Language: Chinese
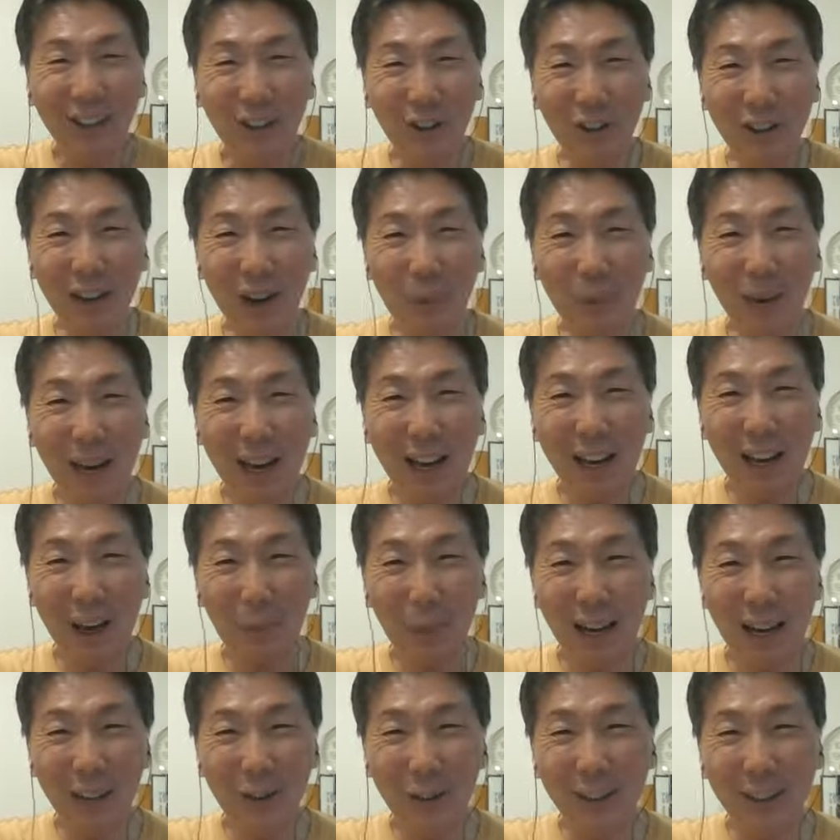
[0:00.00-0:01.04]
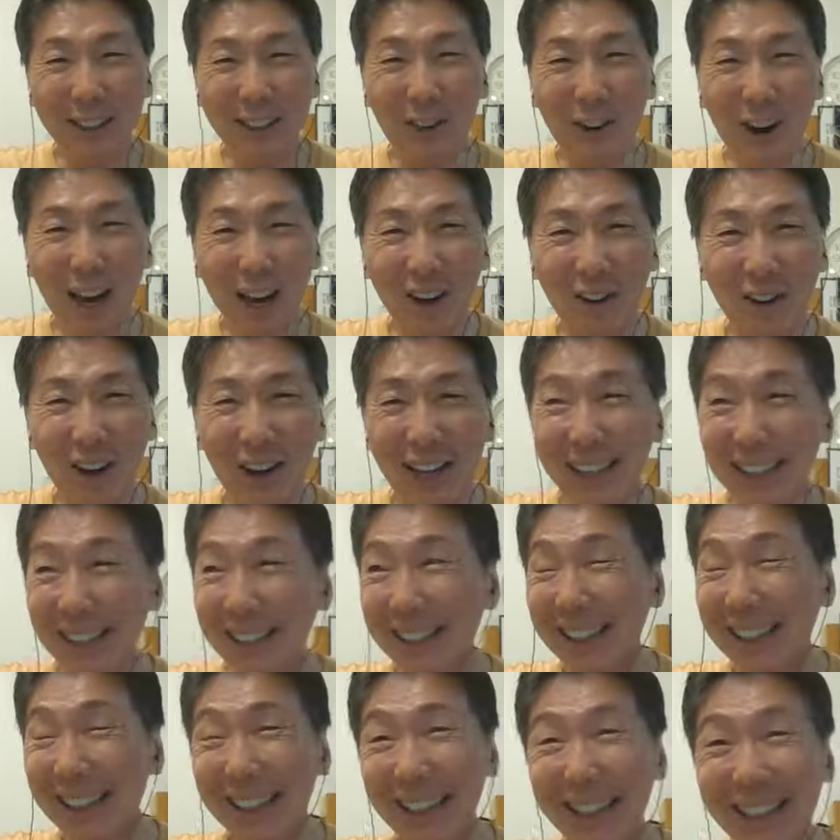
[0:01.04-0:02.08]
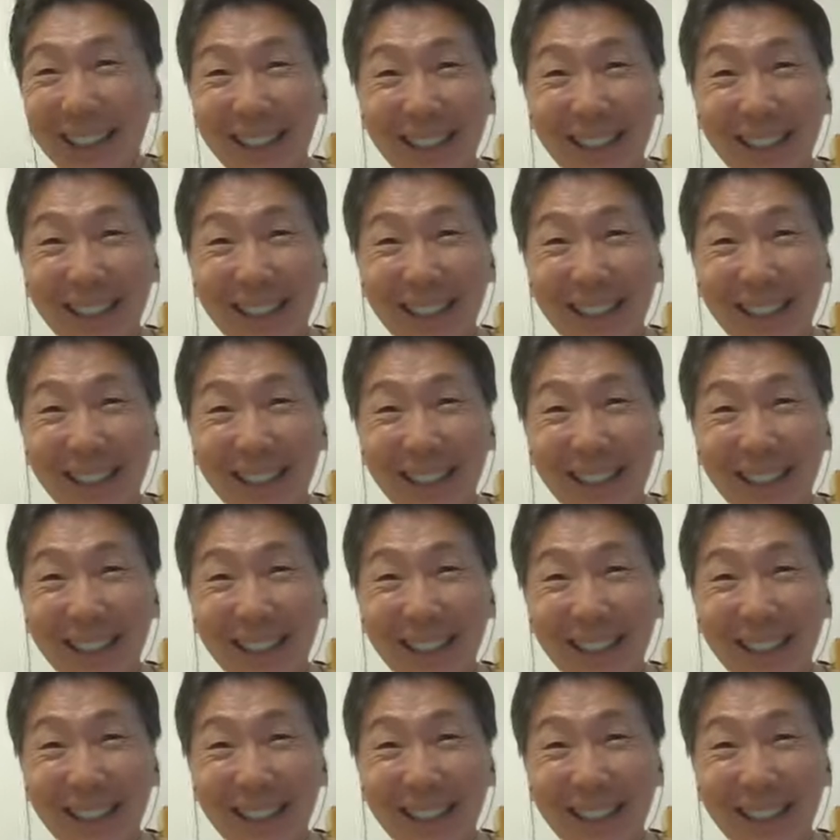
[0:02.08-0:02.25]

从小被他老爸军事化管理，